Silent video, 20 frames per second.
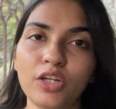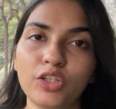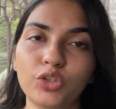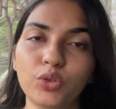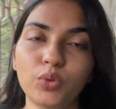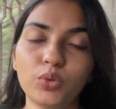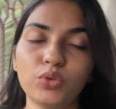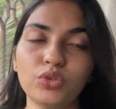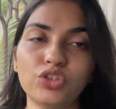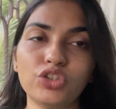
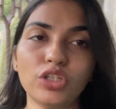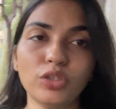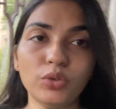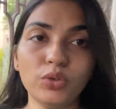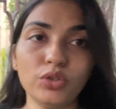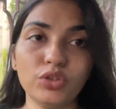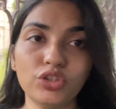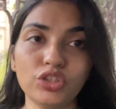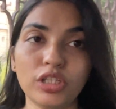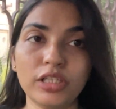तो चलो
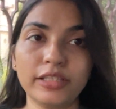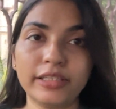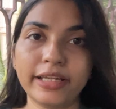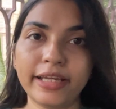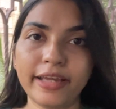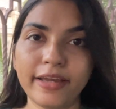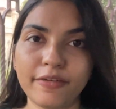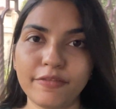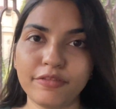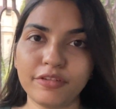चलते
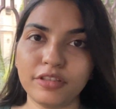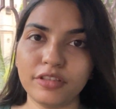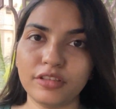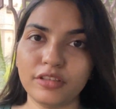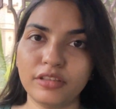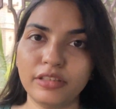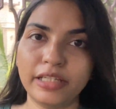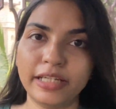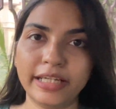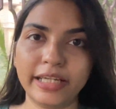हैं
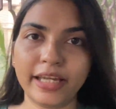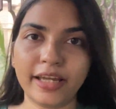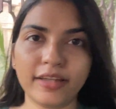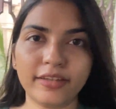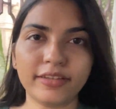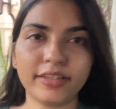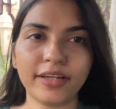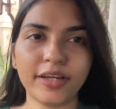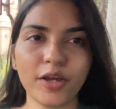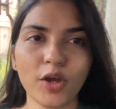फिर लेके
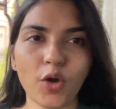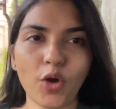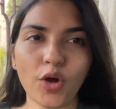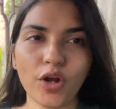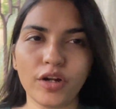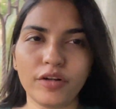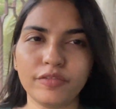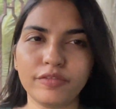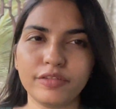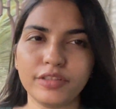आते हैं
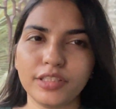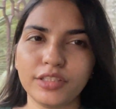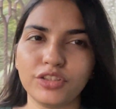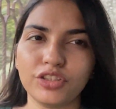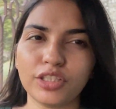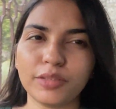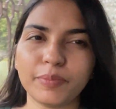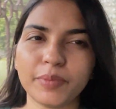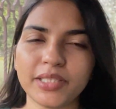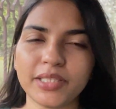और फिर
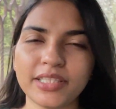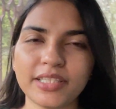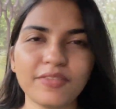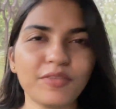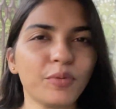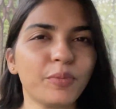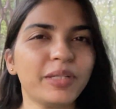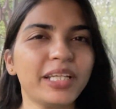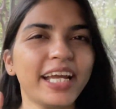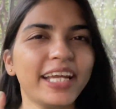झटपट से वो
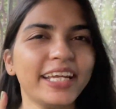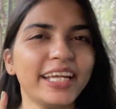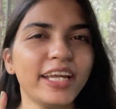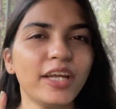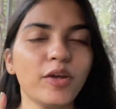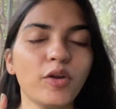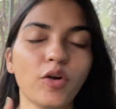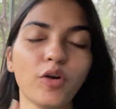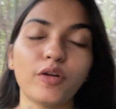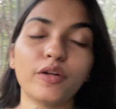
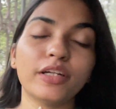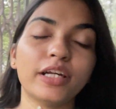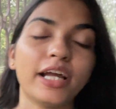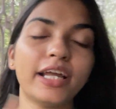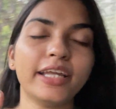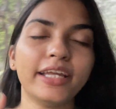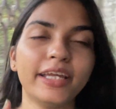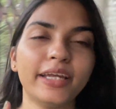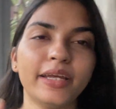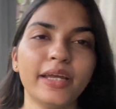बनाएंगे और
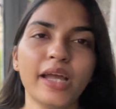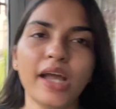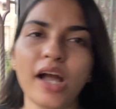खाएंगे